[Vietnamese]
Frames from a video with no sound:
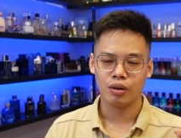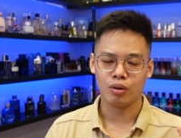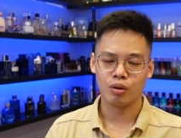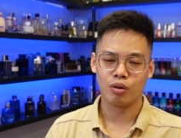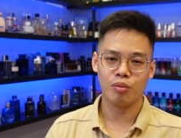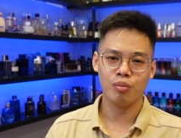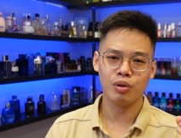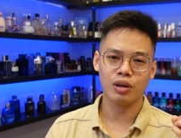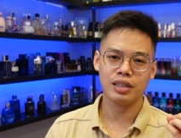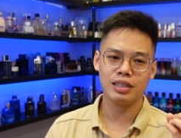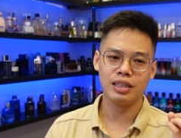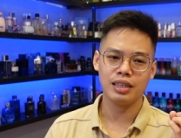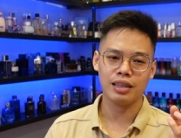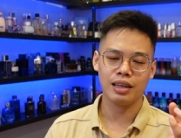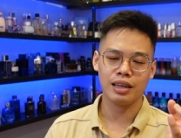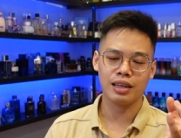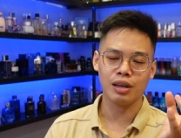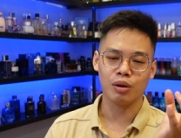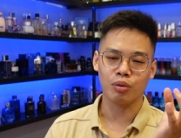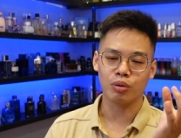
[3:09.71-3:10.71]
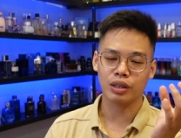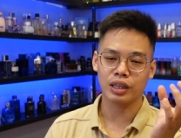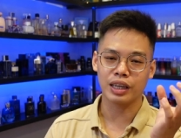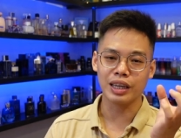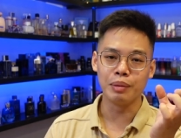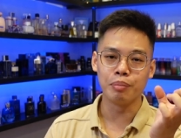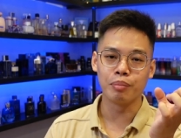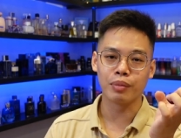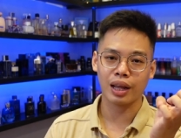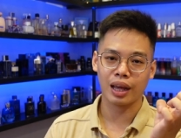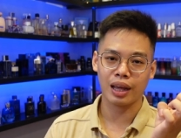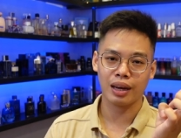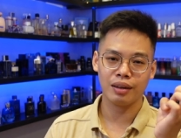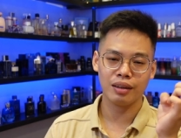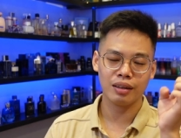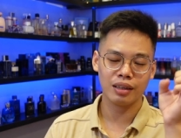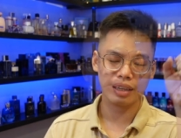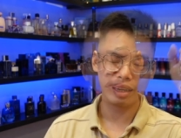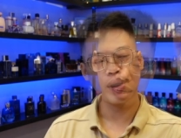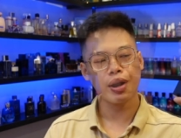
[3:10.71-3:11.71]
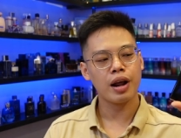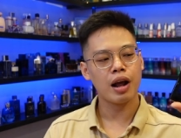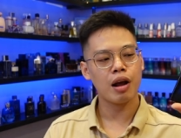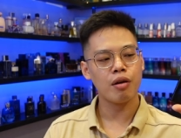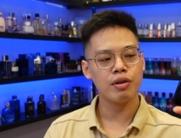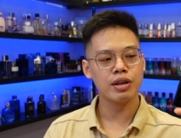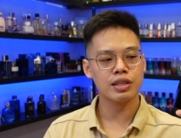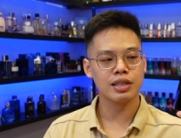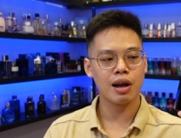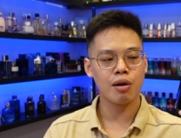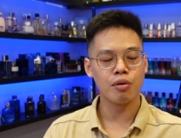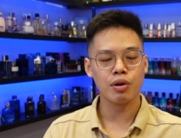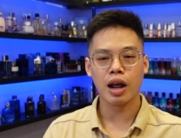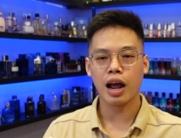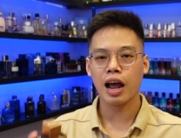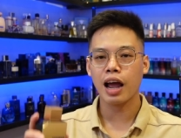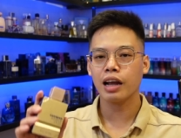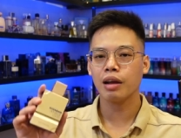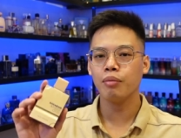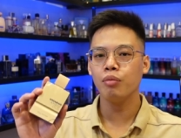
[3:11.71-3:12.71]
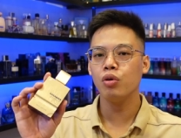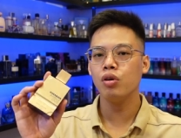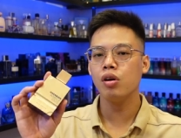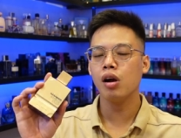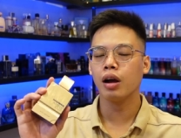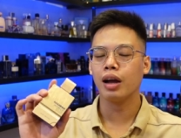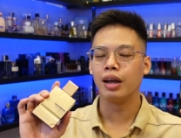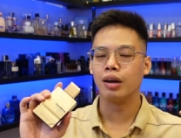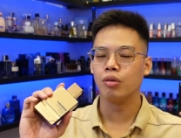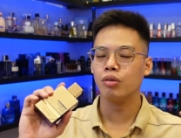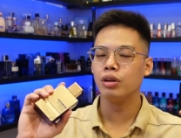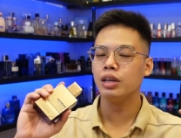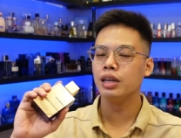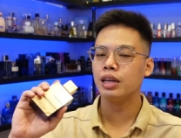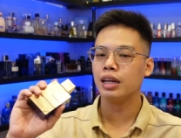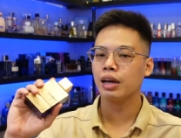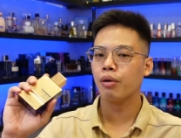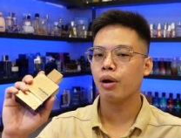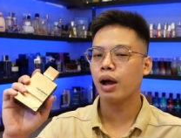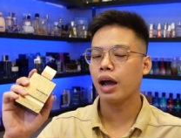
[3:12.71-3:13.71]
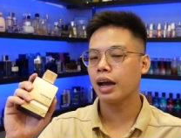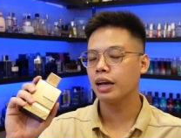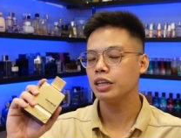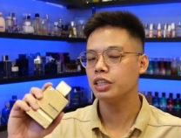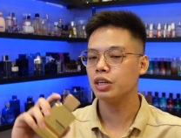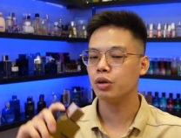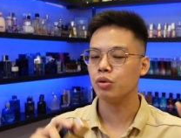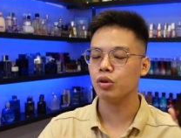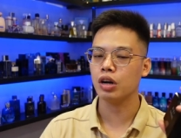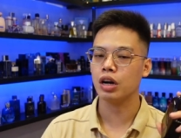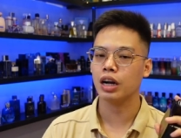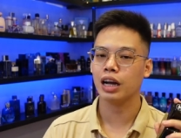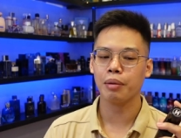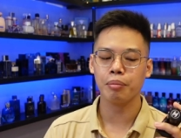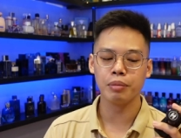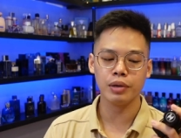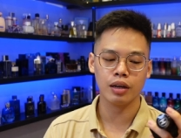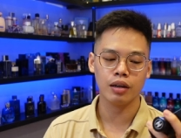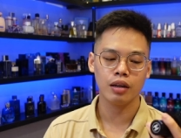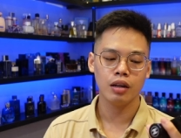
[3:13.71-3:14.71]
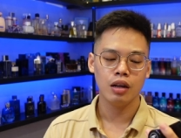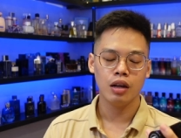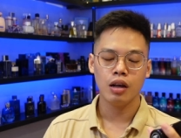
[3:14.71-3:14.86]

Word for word: nó có một cái gì đấy kiểu kìm nén right out về sau thì hai cái mùi hương này nó đi theo hai chiều hướng khác biệt